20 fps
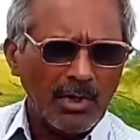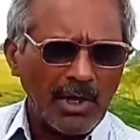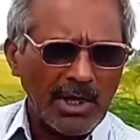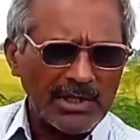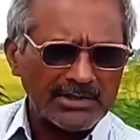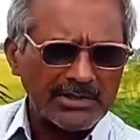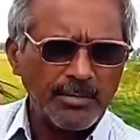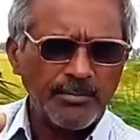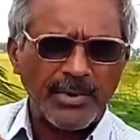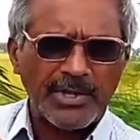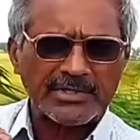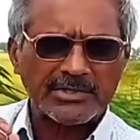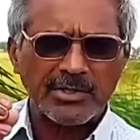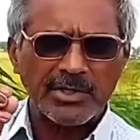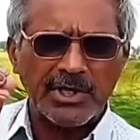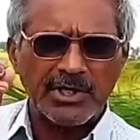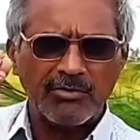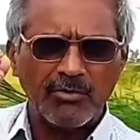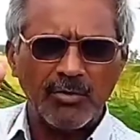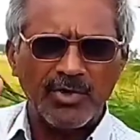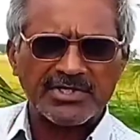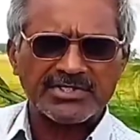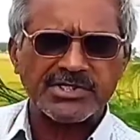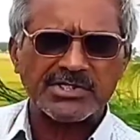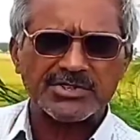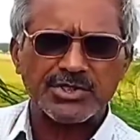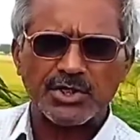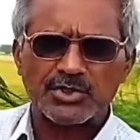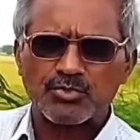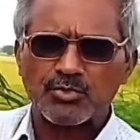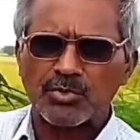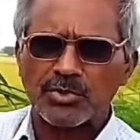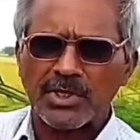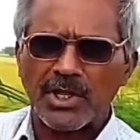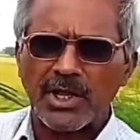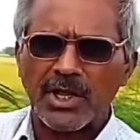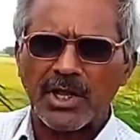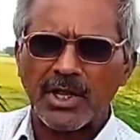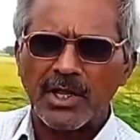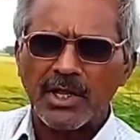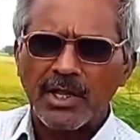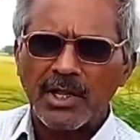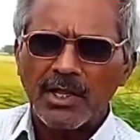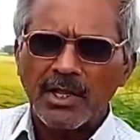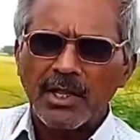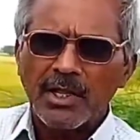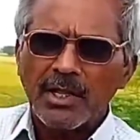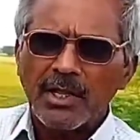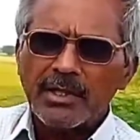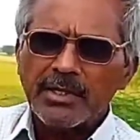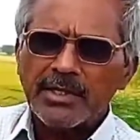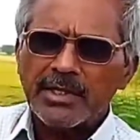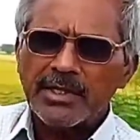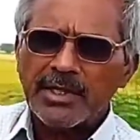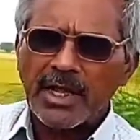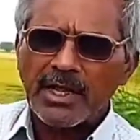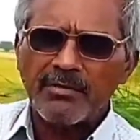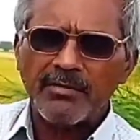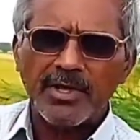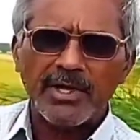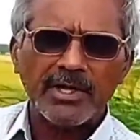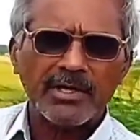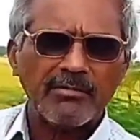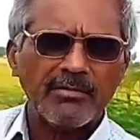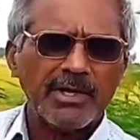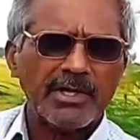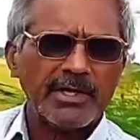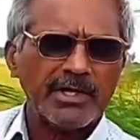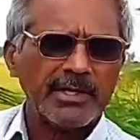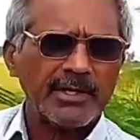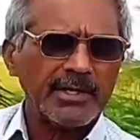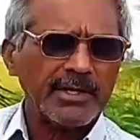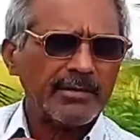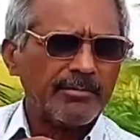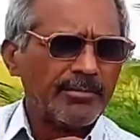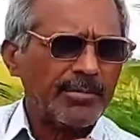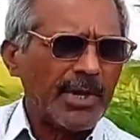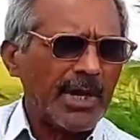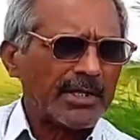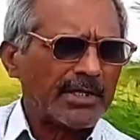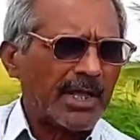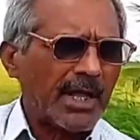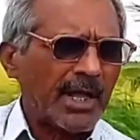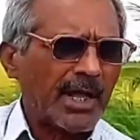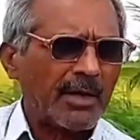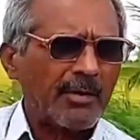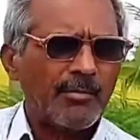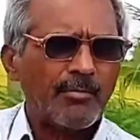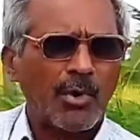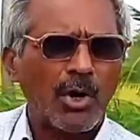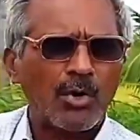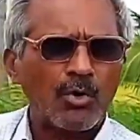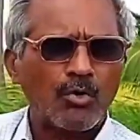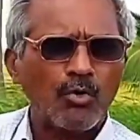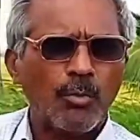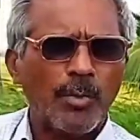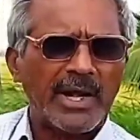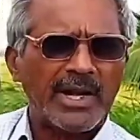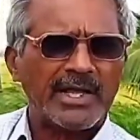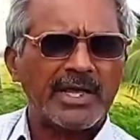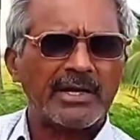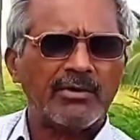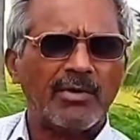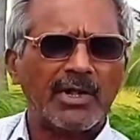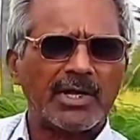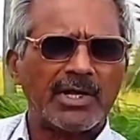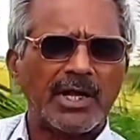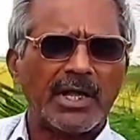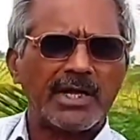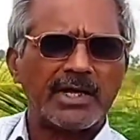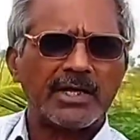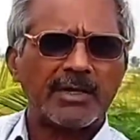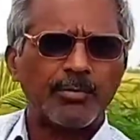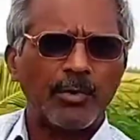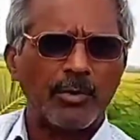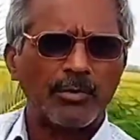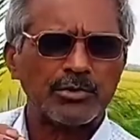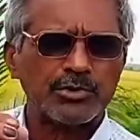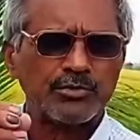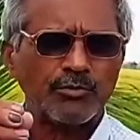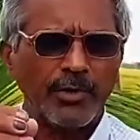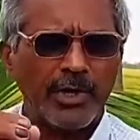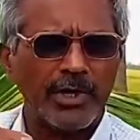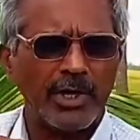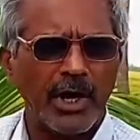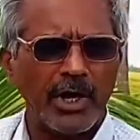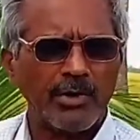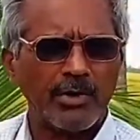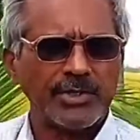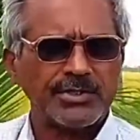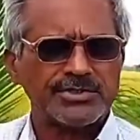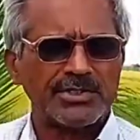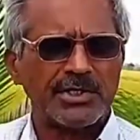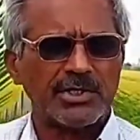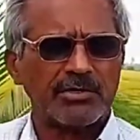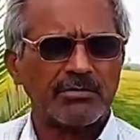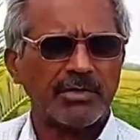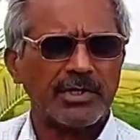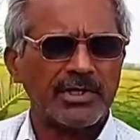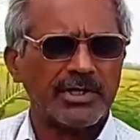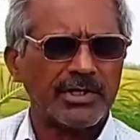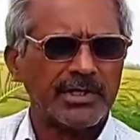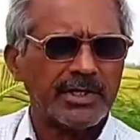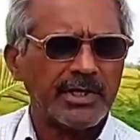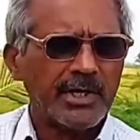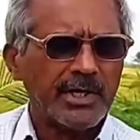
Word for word: అర్థం పర్థం లేని విమర్శలు చేసుకుంటా ఈ రకమైనటువంటి పేద బడుగు బలహీన వర్గాలకి ప్రభుత్వం ఏనాడో ఇచ్చినటువంటి